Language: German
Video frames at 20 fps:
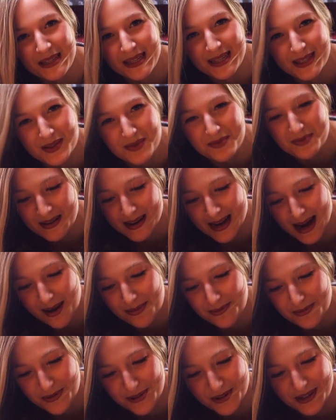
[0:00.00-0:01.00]
ich, nicht so
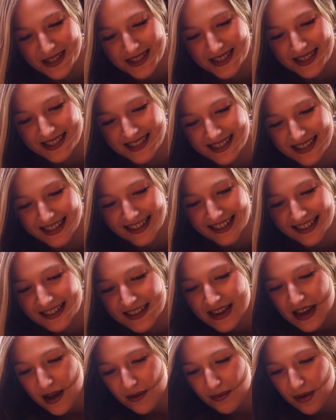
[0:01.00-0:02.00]
begabt für dieses Ding.
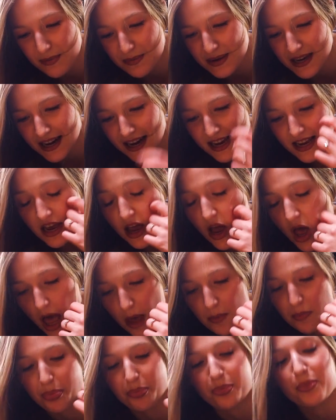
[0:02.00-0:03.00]
Bei mir reißt...
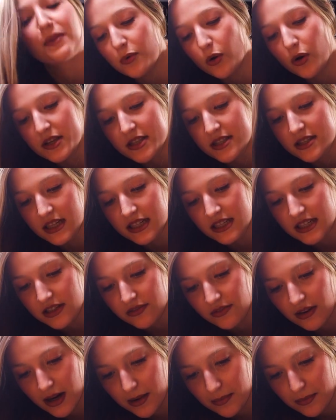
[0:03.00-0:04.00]
Äh, oh, ist
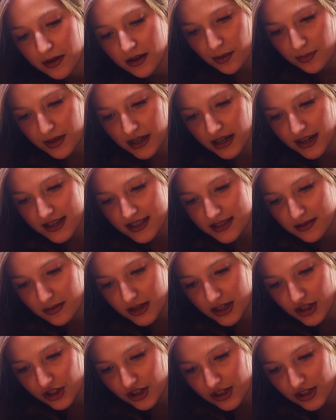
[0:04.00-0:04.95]
richtig warm. Bei mir reißt immer die